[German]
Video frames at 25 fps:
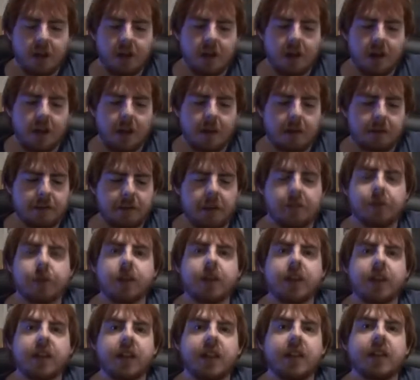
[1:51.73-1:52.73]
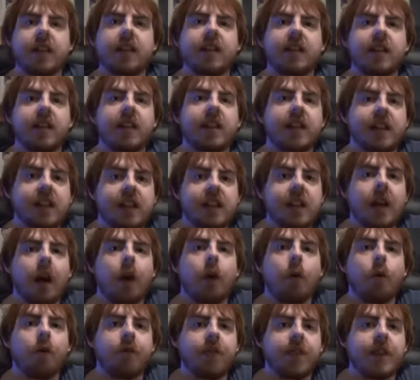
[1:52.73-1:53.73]
Aber dafür dreht es sich hier
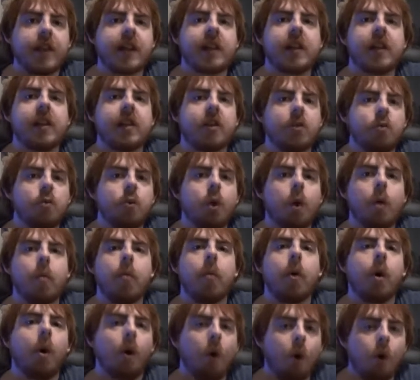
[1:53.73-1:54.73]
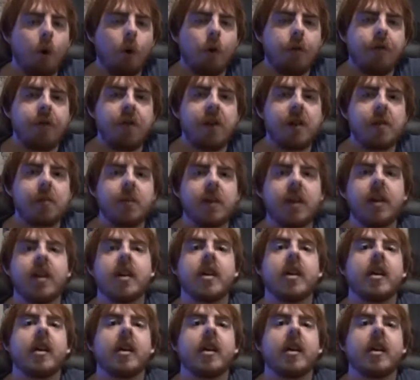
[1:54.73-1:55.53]
auch wirklich nur um Horrorfilme.